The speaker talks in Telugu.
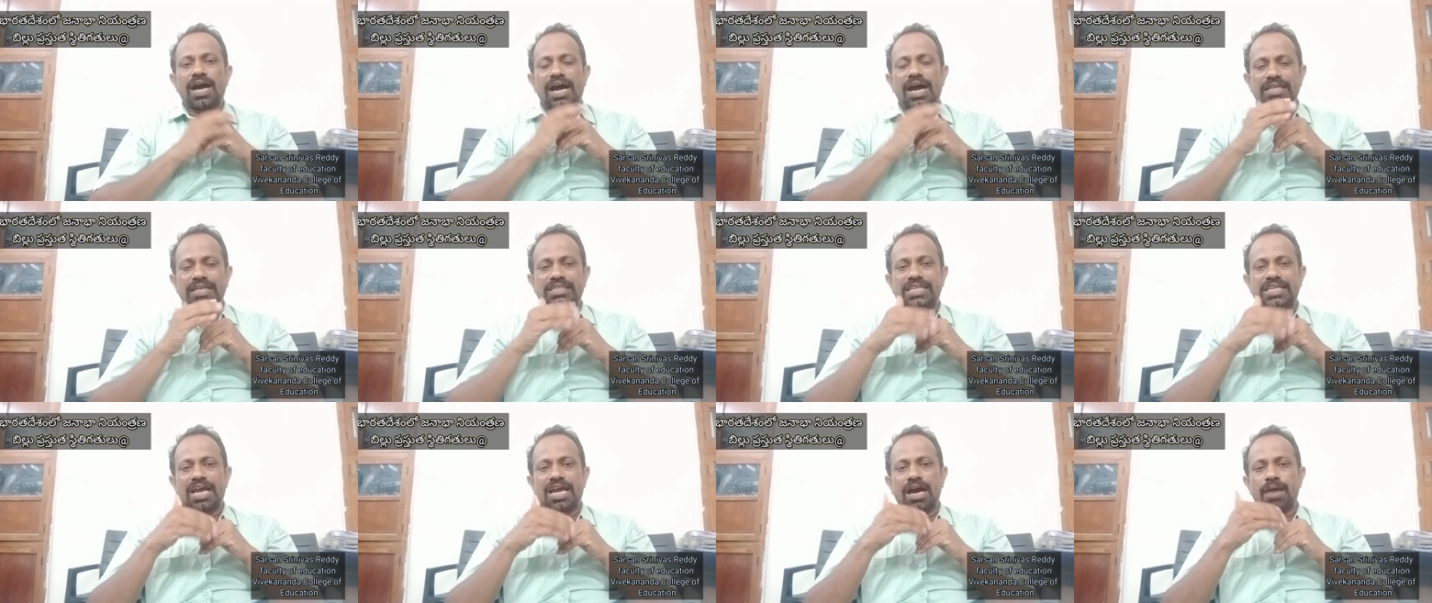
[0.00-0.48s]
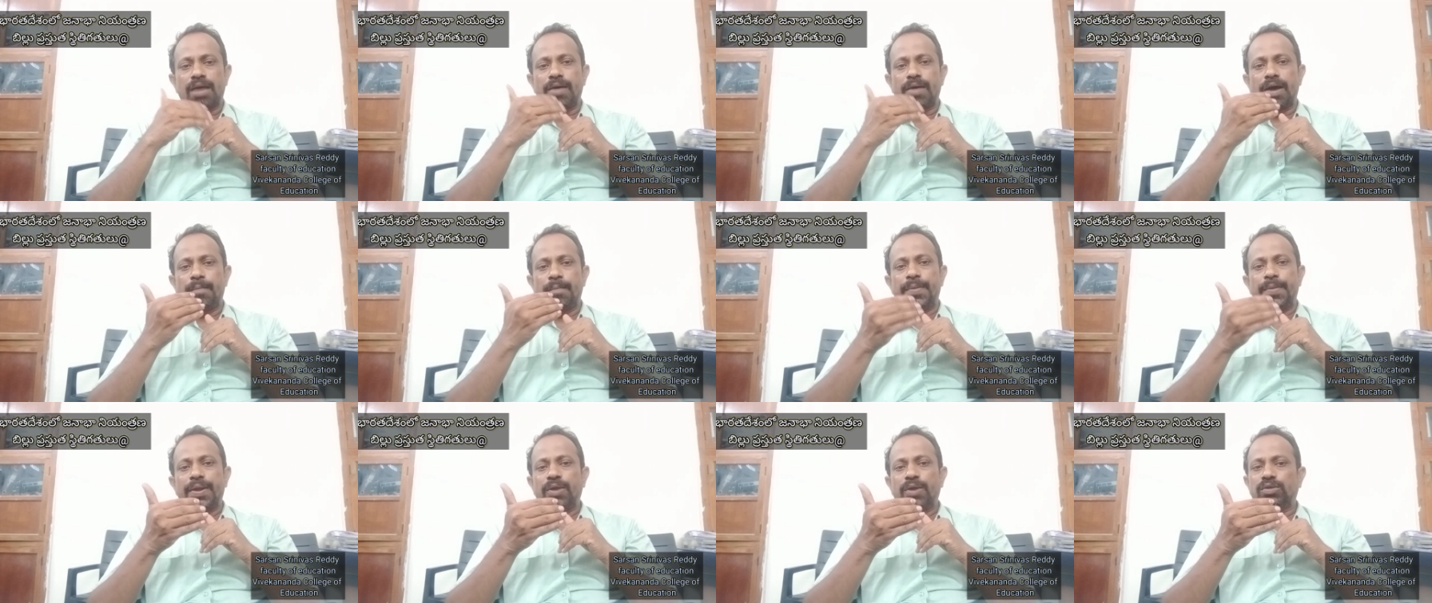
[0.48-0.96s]
ఆ జనాభా
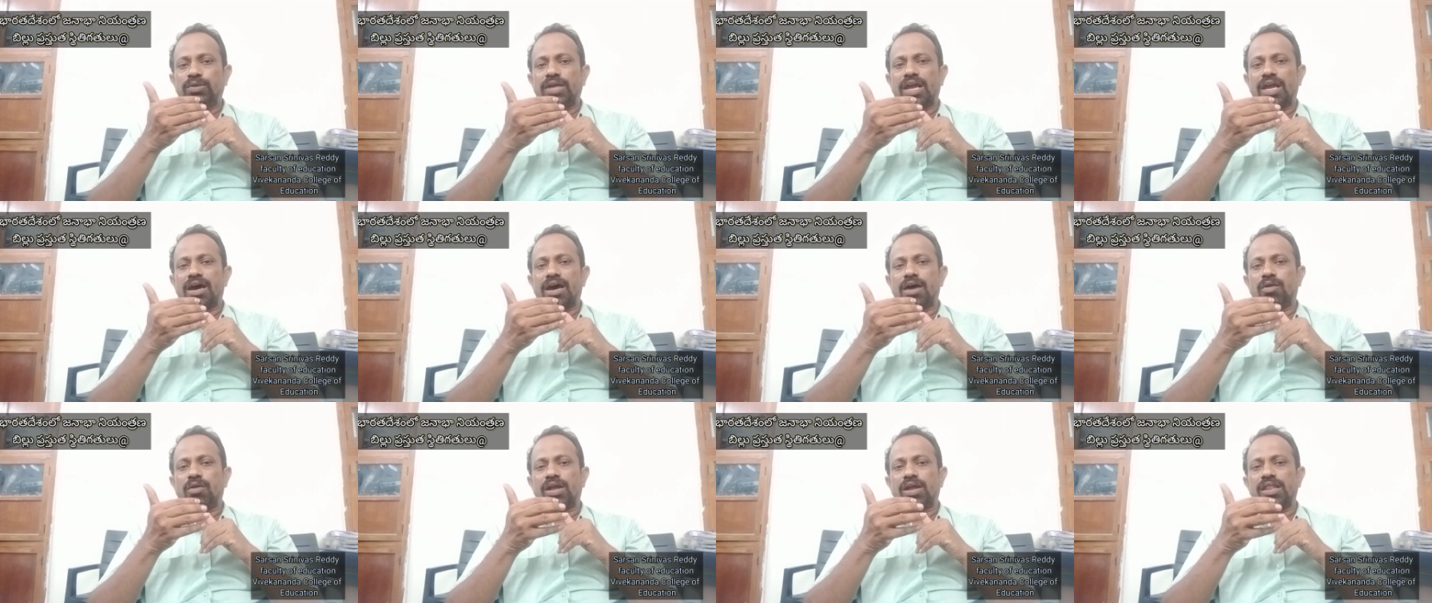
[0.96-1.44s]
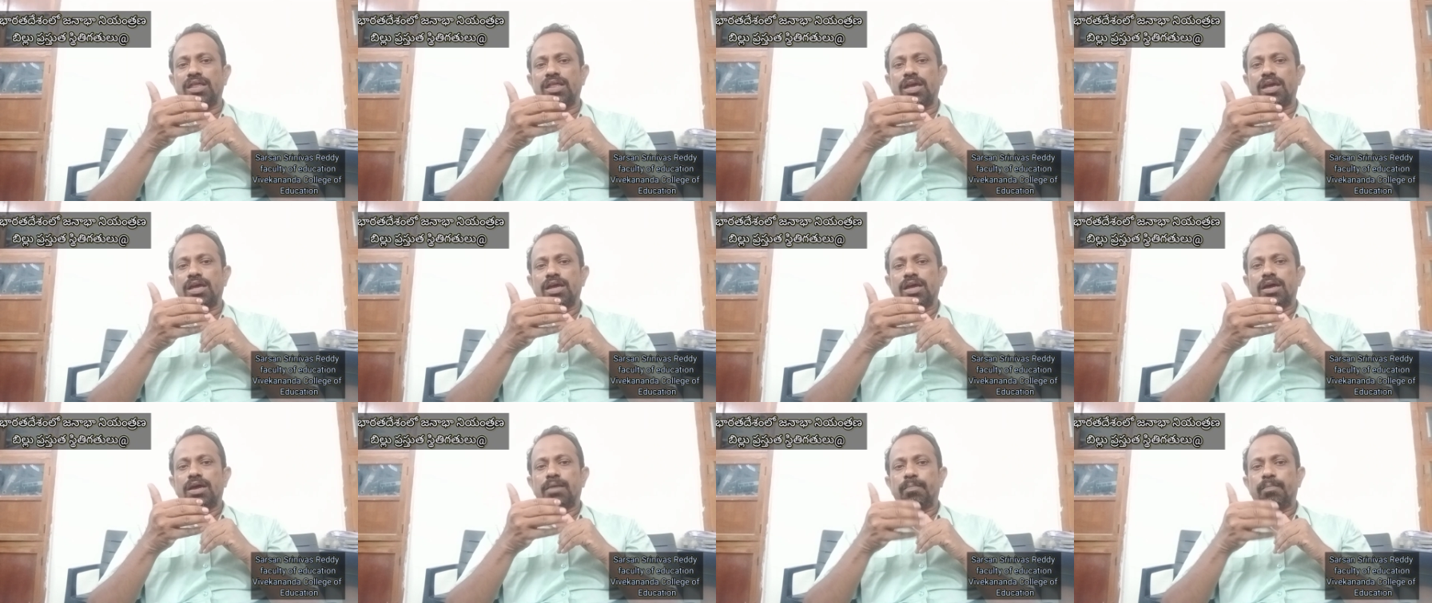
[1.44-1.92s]
పెరుగుదల అన్నది
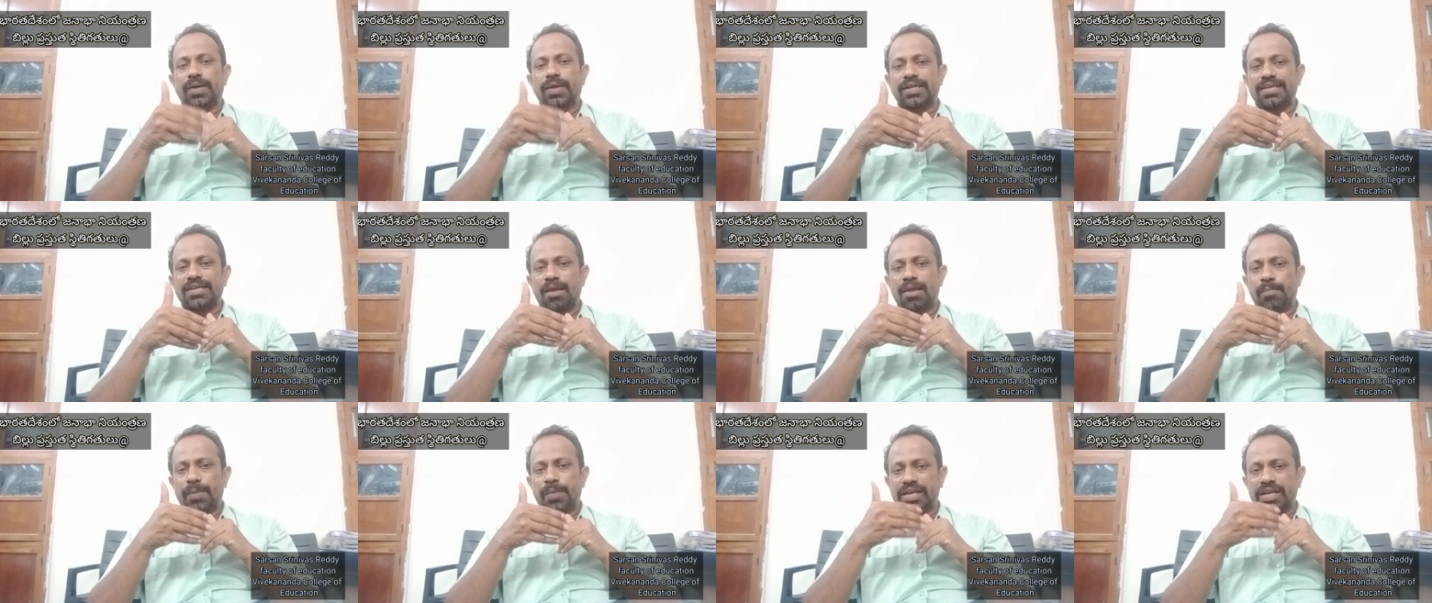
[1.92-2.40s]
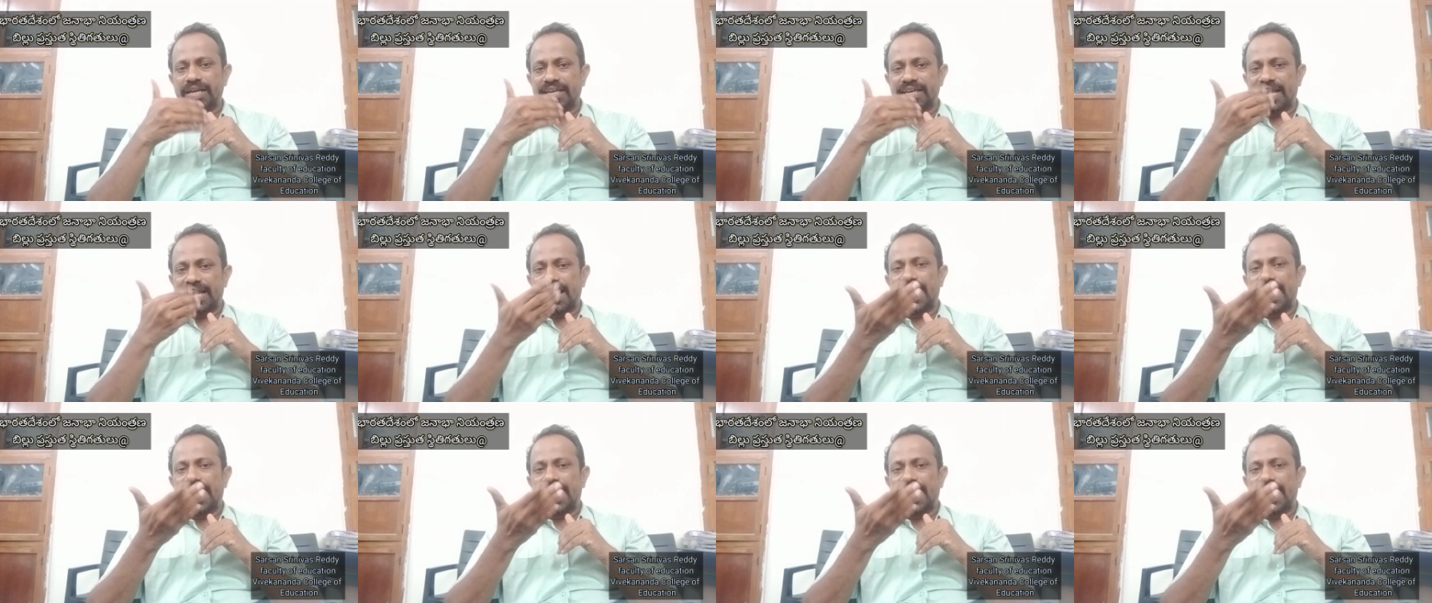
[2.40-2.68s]
ప్రజలపైన